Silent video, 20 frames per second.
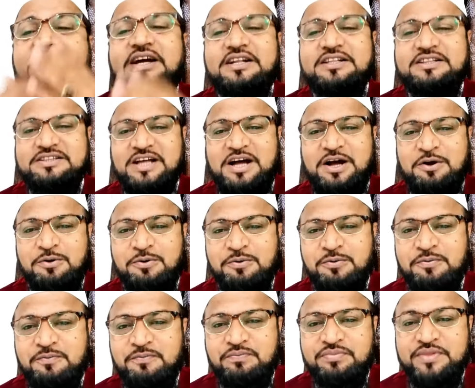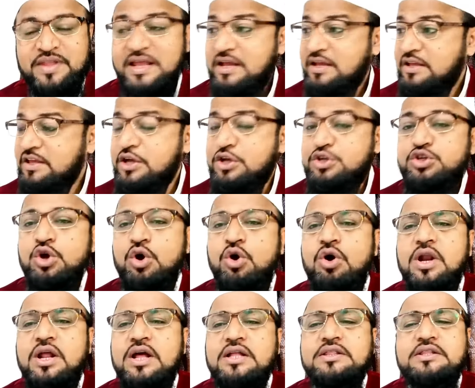करता हूँ ये
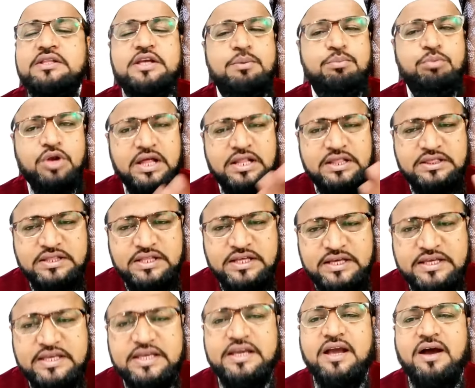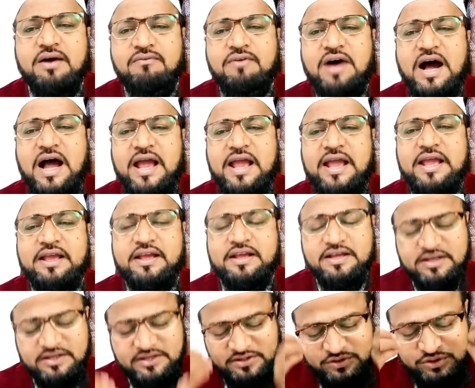शोहरत ये बुलंदी की हवाएं
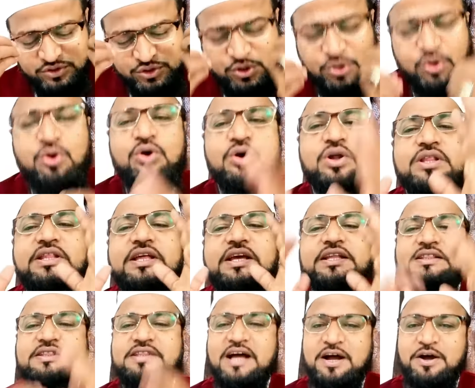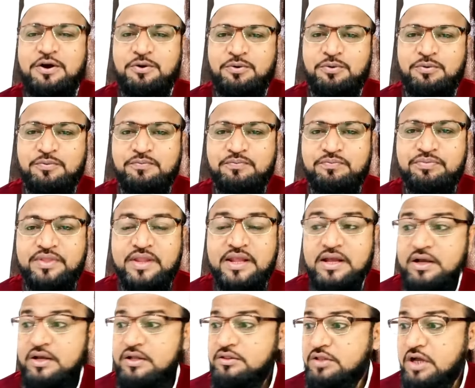छोड़ देता हूँ
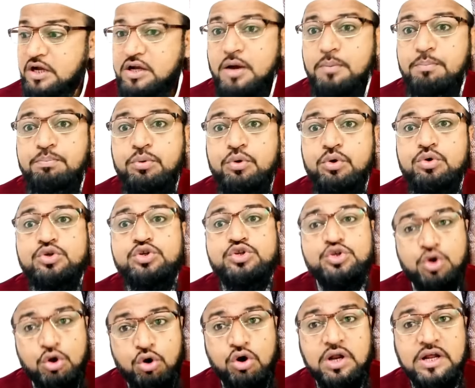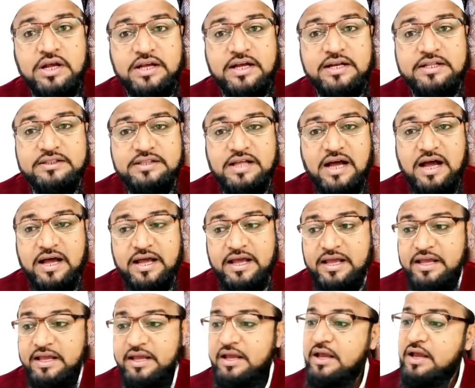तकबर शोर करता
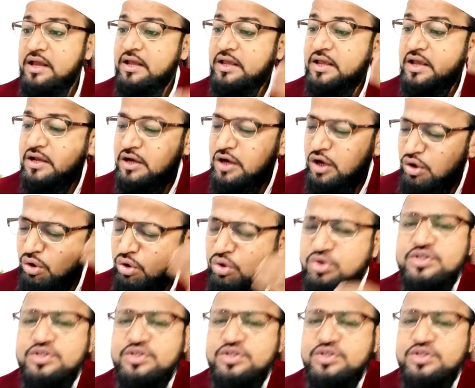है कि करो